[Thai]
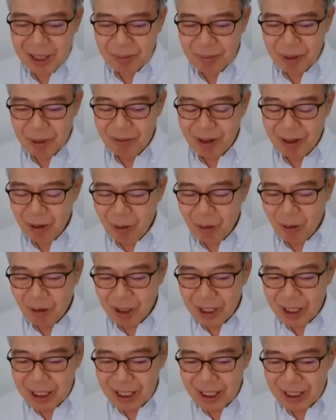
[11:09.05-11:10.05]
เพราะว่าหก
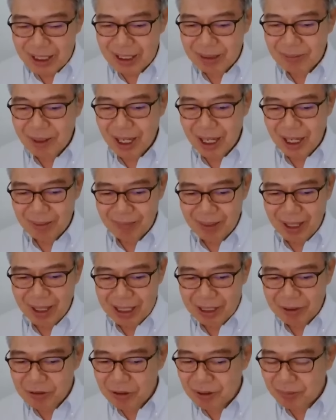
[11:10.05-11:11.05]
เดือนที่ผ่านมา
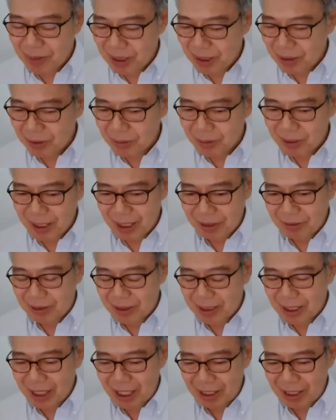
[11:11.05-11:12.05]
ถ้าคุณไปดูเนี่ยคุ
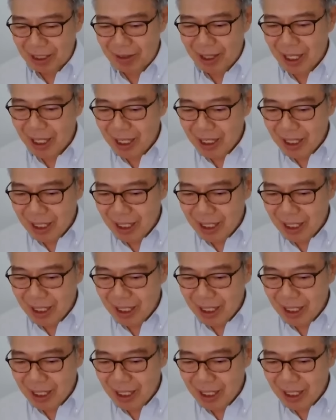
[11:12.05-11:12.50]
ณจะเห็นว่า